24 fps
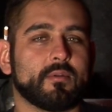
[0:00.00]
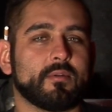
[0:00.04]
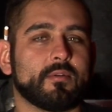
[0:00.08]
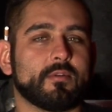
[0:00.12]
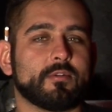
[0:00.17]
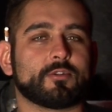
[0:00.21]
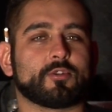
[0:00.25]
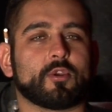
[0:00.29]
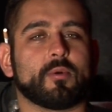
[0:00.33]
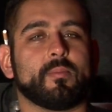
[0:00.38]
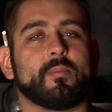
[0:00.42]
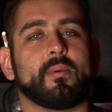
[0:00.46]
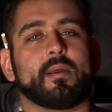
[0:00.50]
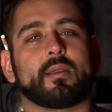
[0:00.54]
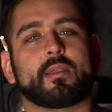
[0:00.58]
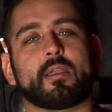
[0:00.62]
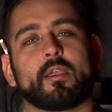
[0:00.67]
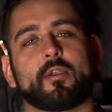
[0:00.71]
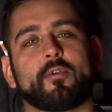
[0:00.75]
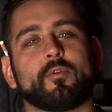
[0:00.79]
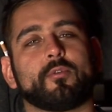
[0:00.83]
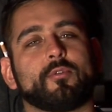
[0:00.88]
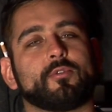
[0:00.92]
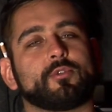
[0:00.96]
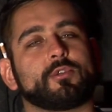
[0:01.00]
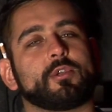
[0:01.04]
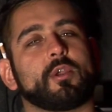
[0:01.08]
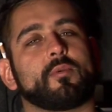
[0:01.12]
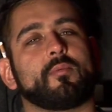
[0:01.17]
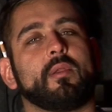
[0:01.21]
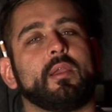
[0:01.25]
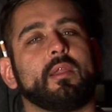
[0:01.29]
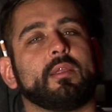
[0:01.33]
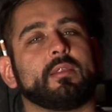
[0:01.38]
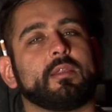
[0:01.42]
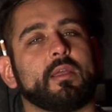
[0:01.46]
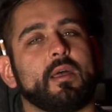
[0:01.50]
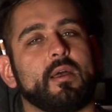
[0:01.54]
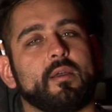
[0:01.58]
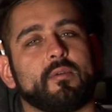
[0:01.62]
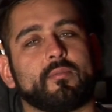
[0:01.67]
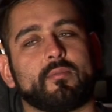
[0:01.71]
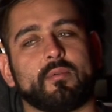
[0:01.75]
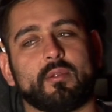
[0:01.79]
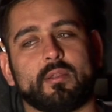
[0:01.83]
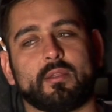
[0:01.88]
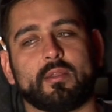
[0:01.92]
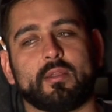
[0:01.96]
insomma che conosce a quell'età,
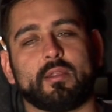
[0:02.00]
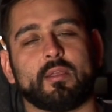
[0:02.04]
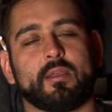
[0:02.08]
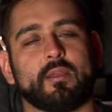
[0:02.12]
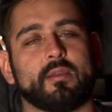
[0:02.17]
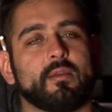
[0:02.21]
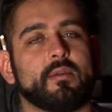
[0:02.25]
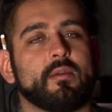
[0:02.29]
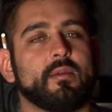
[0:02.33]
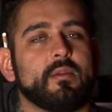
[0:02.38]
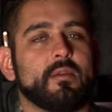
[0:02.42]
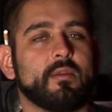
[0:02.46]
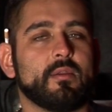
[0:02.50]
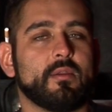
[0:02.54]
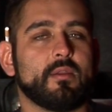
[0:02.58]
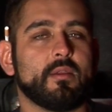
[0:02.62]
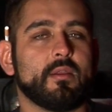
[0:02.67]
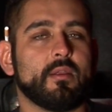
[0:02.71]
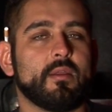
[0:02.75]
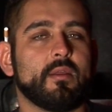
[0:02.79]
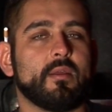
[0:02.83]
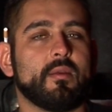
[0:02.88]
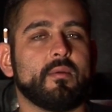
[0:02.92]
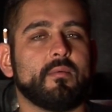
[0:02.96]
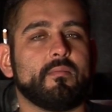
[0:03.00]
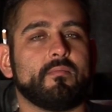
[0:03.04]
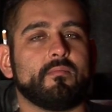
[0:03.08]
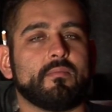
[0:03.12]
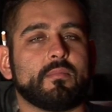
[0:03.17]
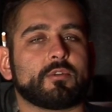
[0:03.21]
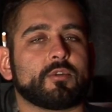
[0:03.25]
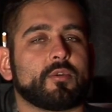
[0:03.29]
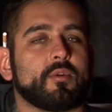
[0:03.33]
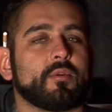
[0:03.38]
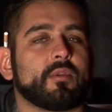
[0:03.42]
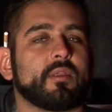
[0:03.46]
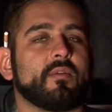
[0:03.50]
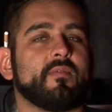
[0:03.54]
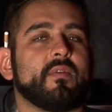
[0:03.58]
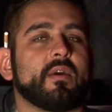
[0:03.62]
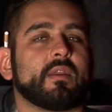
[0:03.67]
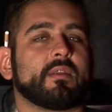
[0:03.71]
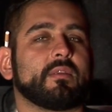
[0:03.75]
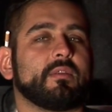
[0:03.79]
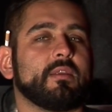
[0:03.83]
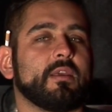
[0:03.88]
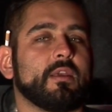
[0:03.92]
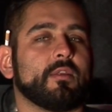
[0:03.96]
quindi mi sono
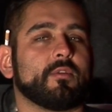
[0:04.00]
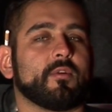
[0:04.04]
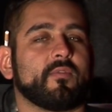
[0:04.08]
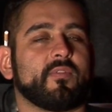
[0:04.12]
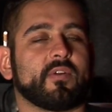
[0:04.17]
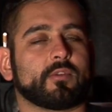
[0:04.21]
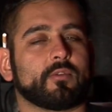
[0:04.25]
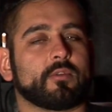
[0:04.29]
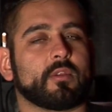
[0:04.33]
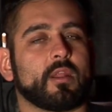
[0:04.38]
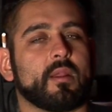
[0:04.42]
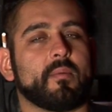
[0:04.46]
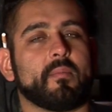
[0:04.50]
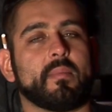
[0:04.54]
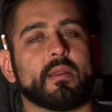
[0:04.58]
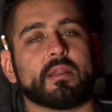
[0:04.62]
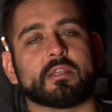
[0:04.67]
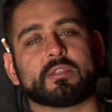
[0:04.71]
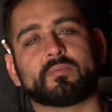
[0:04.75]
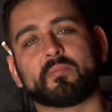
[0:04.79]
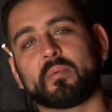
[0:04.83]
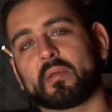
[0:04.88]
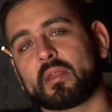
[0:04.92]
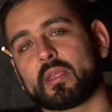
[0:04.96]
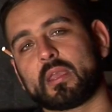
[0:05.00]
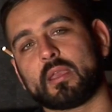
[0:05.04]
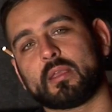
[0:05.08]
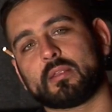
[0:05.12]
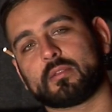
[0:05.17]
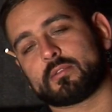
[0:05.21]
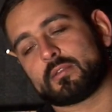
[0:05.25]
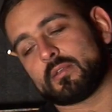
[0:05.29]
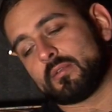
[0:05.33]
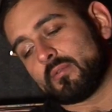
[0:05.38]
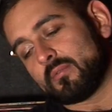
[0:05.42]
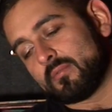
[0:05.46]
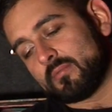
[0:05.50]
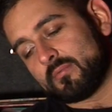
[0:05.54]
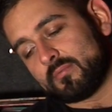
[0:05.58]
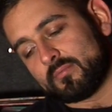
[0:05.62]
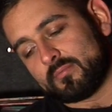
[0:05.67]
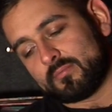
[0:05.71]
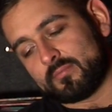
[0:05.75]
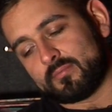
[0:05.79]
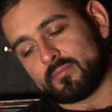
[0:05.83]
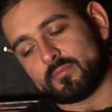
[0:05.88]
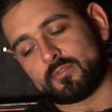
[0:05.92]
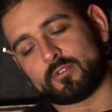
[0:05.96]
divertito, ho fatto delle belle esperienze,
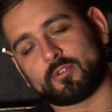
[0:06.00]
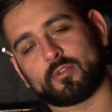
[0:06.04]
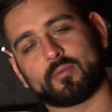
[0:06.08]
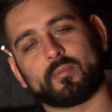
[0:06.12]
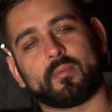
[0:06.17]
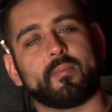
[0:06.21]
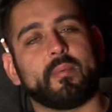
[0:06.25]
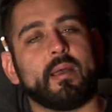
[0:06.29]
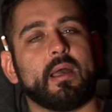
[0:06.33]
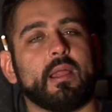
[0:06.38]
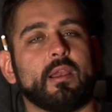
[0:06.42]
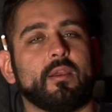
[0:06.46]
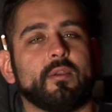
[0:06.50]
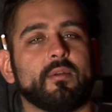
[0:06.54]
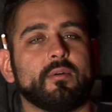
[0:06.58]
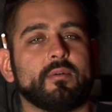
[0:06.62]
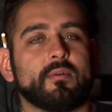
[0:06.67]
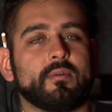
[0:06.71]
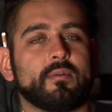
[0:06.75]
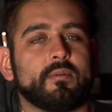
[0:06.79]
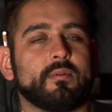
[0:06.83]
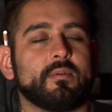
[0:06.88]
sono belle.